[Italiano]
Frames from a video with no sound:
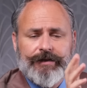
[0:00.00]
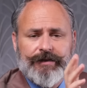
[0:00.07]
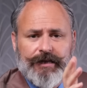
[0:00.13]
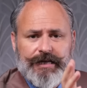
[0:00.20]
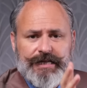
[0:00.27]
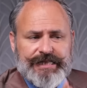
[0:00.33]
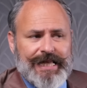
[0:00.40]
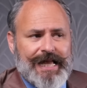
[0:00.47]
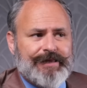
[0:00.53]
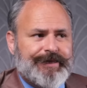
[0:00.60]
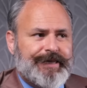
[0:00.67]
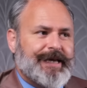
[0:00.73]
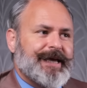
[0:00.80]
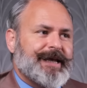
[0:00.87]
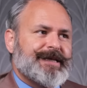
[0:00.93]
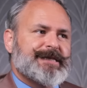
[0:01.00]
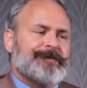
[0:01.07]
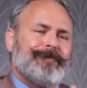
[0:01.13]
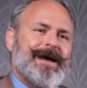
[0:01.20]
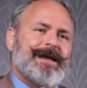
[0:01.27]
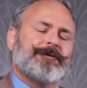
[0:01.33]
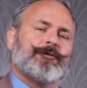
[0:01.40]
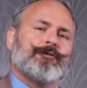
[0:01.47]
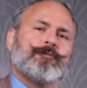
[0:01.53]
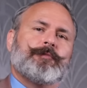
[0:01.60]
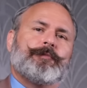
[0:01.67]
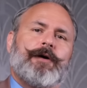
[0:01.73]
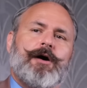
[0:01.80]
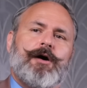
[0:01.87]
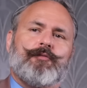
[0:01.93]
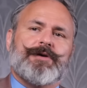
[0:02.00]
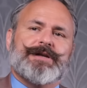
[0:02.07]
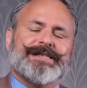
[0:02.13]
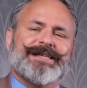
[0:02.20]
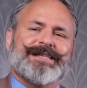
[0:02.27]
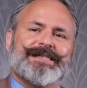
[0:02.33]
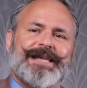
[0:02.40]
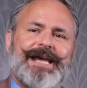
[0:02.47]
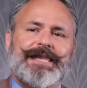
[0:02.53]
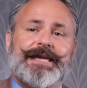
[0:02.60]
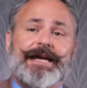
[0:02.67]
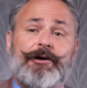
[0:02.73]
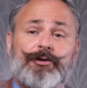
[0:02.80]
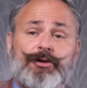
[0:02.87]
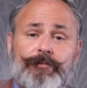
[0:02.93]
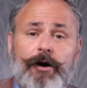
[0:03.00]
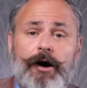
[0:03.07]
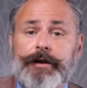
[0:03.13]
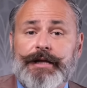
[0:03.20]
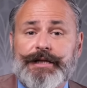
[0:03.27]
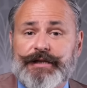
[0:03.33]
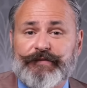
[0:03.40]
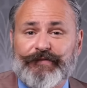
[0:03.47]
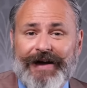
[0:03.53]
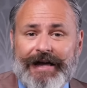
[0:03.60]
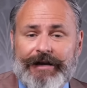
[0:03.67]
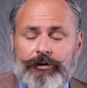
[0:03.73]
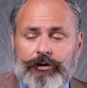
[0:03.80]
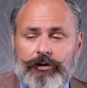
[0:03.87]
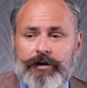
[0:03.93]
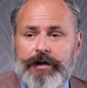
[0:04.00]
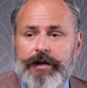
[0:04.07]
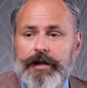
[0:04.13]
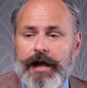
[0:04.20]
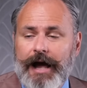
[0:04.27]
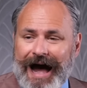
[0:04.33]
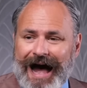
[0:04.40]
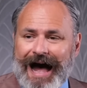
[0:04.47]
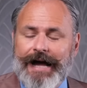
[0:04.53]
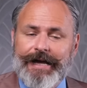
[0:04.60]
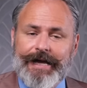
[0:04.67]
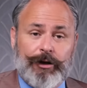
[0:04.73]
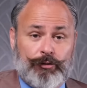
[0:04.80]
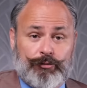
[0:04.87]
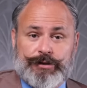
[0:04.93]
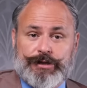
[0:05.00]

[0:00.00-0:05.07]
interessanti che rispettano un po' questa estetica old money si fanno anche non